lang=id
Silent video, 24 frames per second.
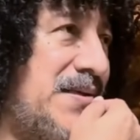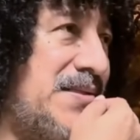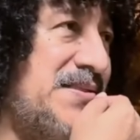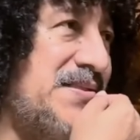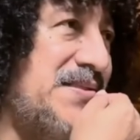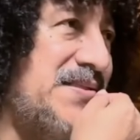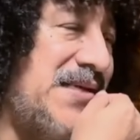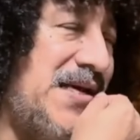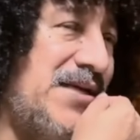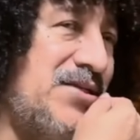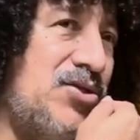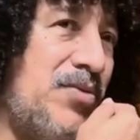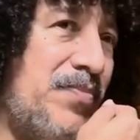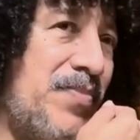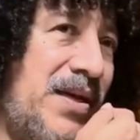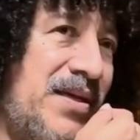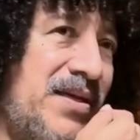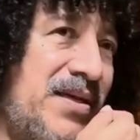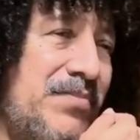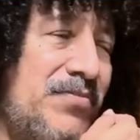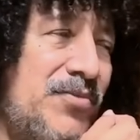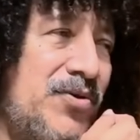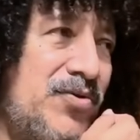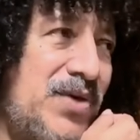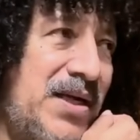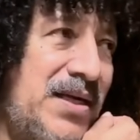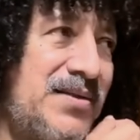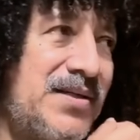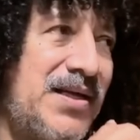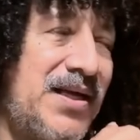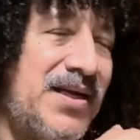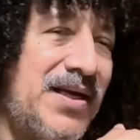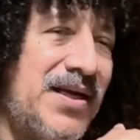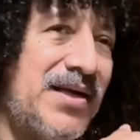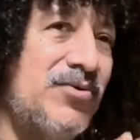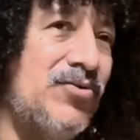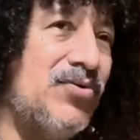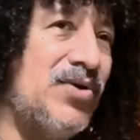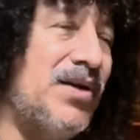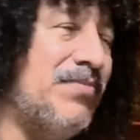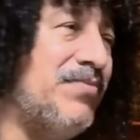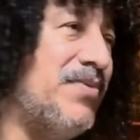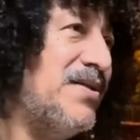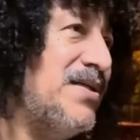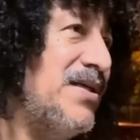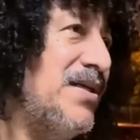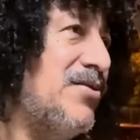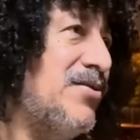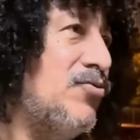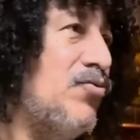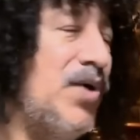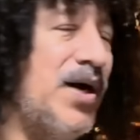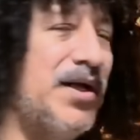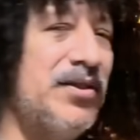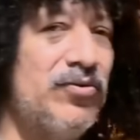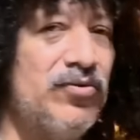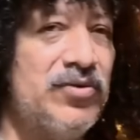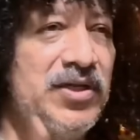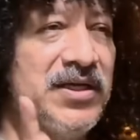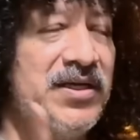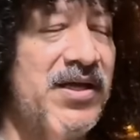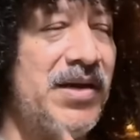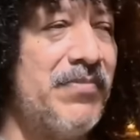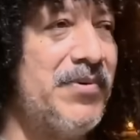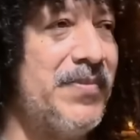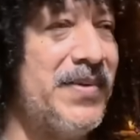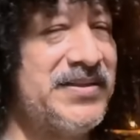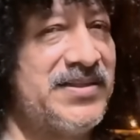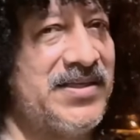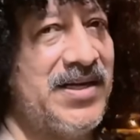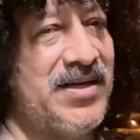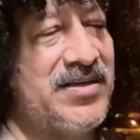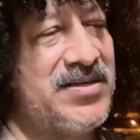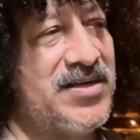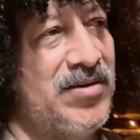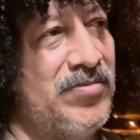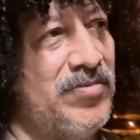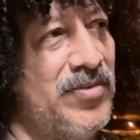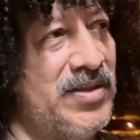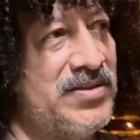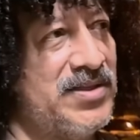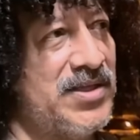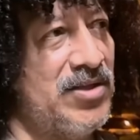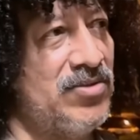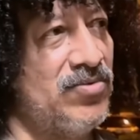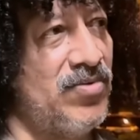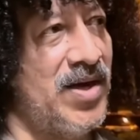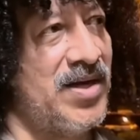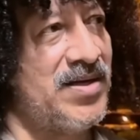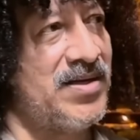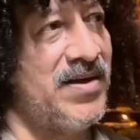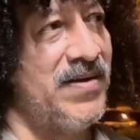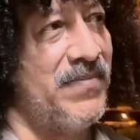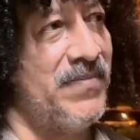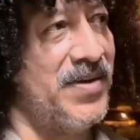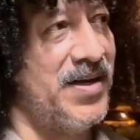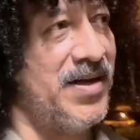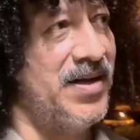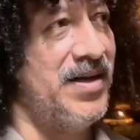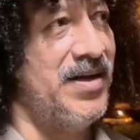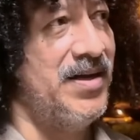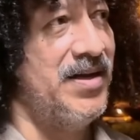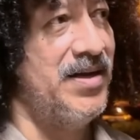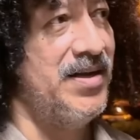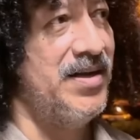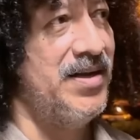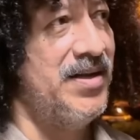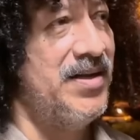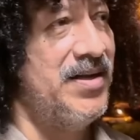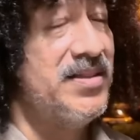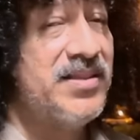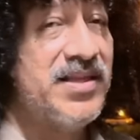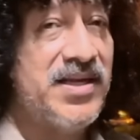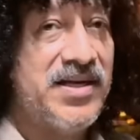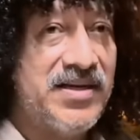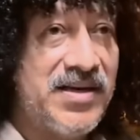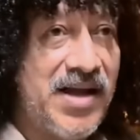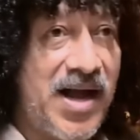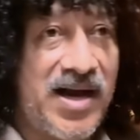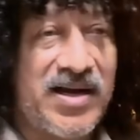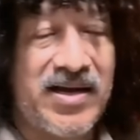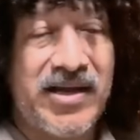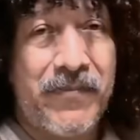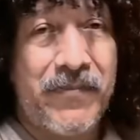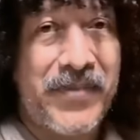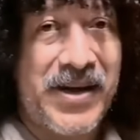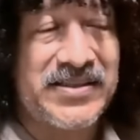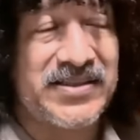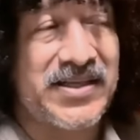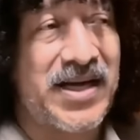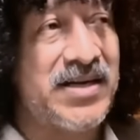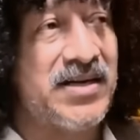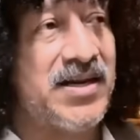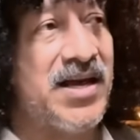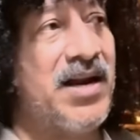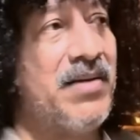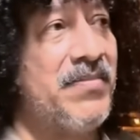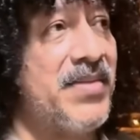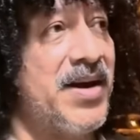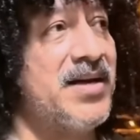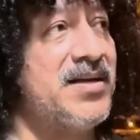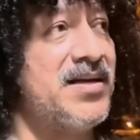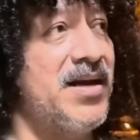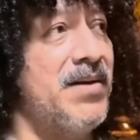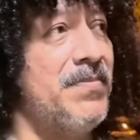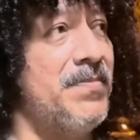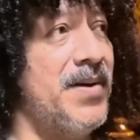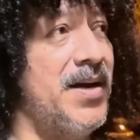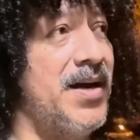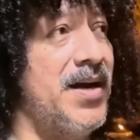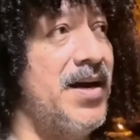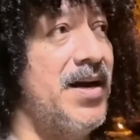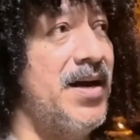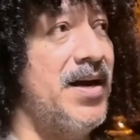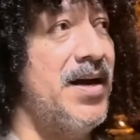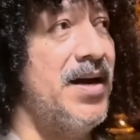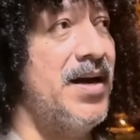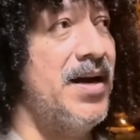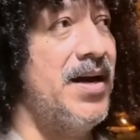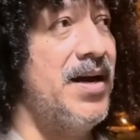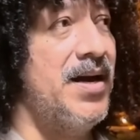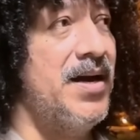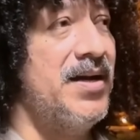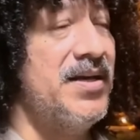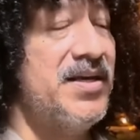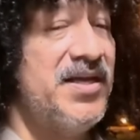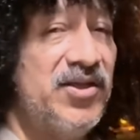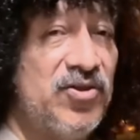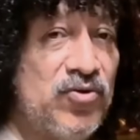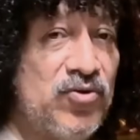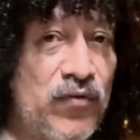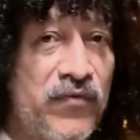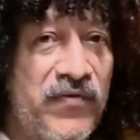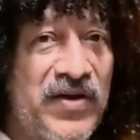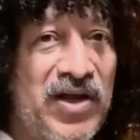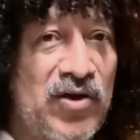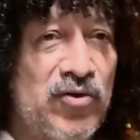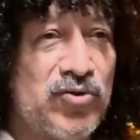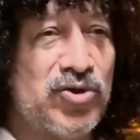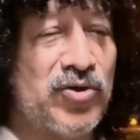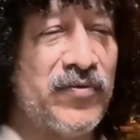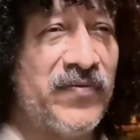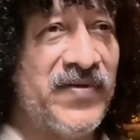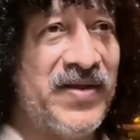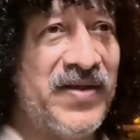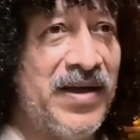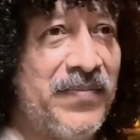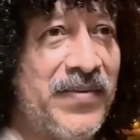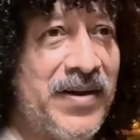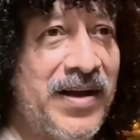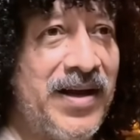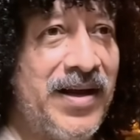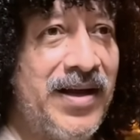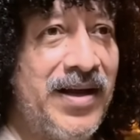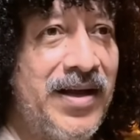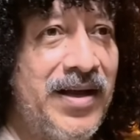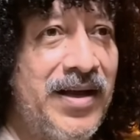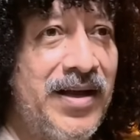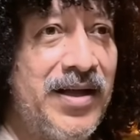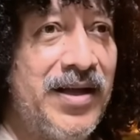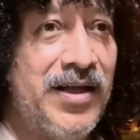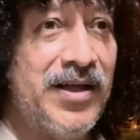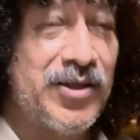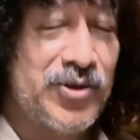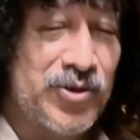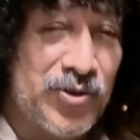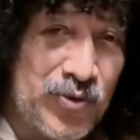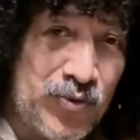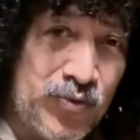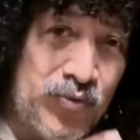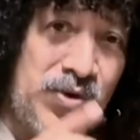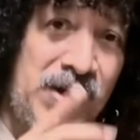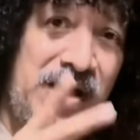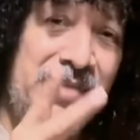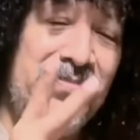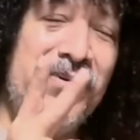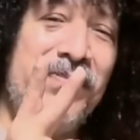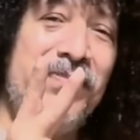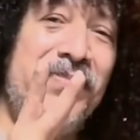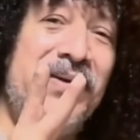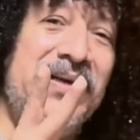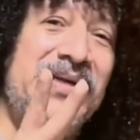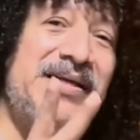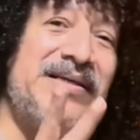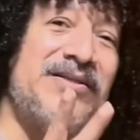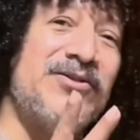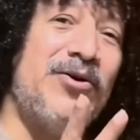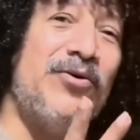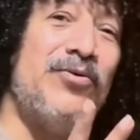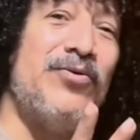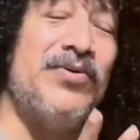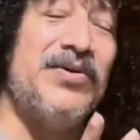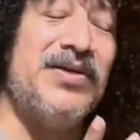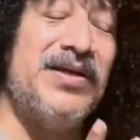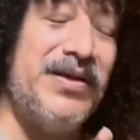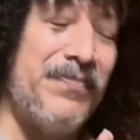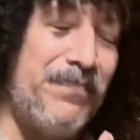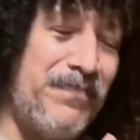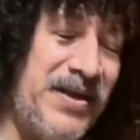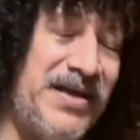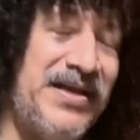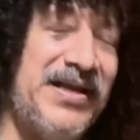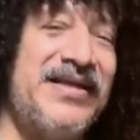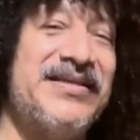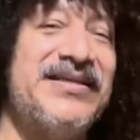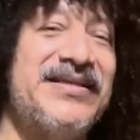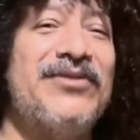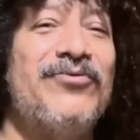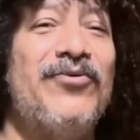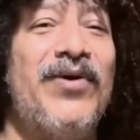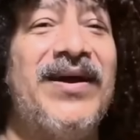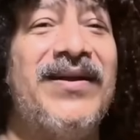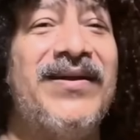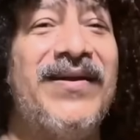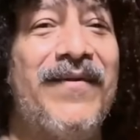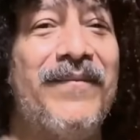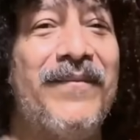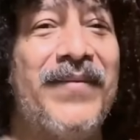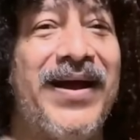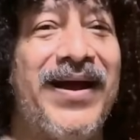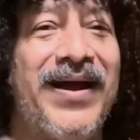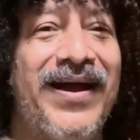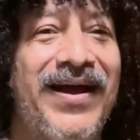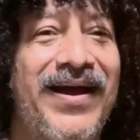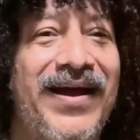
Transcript: saya coba ingin menggunakan dalil Al-Quran bahwasanya Tuhan itu tidak memaksa agama, satu agama. Tidak ada paksaan dalam agama. Itu filosofinya apa? Tuhan memberi lebih dari satu agama.